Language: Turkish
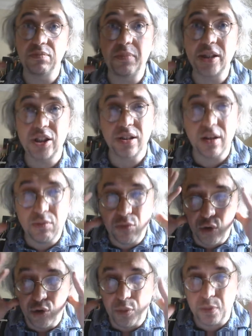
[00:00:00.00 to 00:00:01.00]
başına
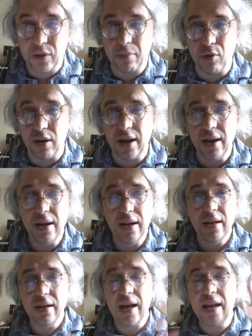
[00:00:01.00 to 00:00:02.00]
dönüp de böyle
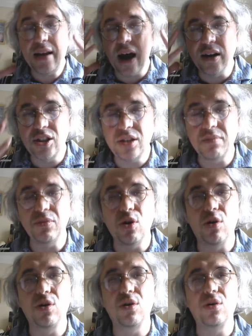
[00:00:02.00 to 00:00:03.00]
enerjim
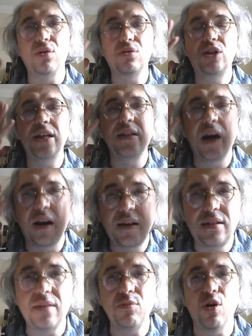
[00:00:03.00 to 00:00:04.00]
yok,
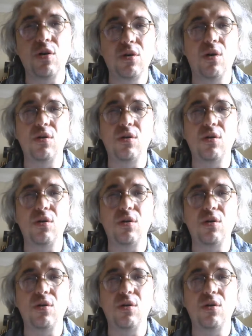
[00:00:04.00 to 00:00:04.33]
cesaretim yok.